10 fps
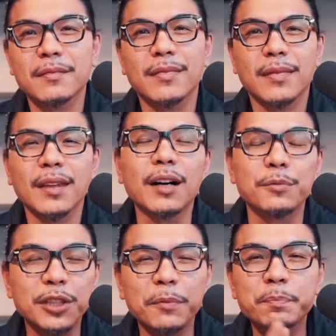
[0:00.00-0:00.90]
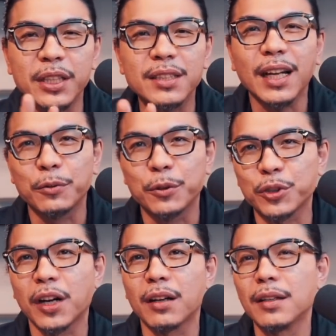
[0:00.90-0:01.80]
啊，我们叫皮塞罗就
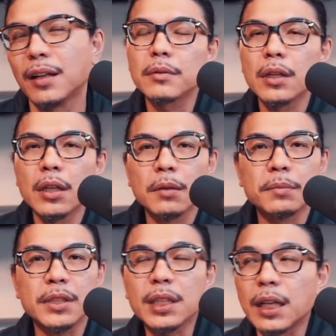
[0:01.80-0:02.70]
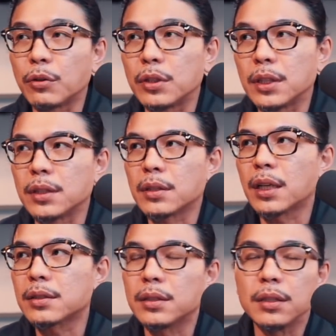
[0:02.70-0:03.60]
好了啦。皮塞罗呢，他
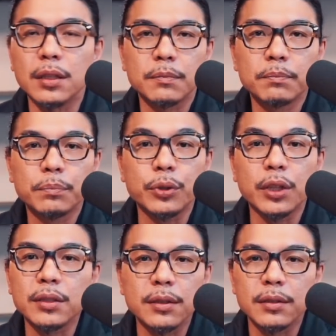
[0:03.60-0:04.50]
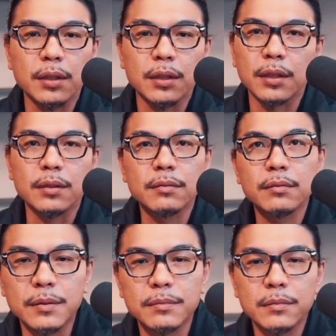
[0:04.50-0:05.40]
是一个不认识字的人，
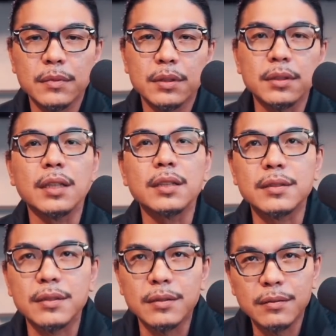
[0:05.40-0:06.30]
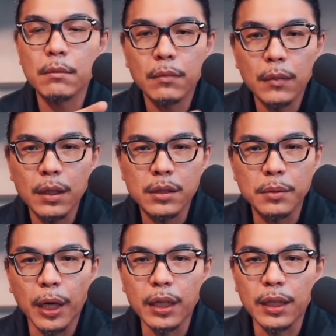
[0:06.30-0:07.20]
私生子。西
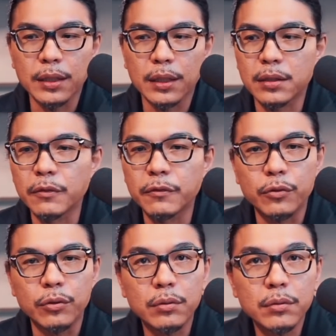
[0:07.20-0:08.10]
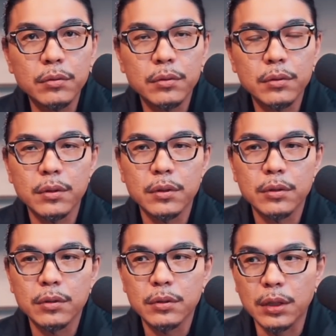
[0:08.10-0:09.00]
班牙在征服
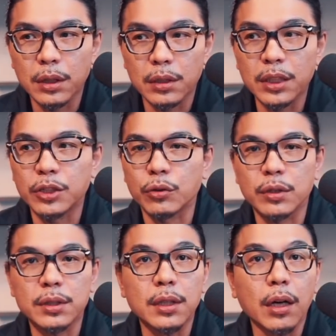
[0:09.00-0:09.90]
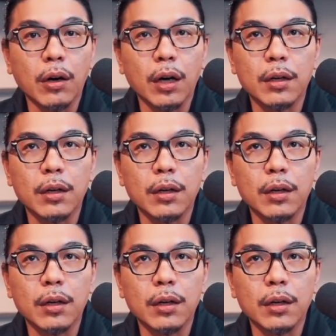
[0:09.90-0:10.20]
这个地球的时候啊，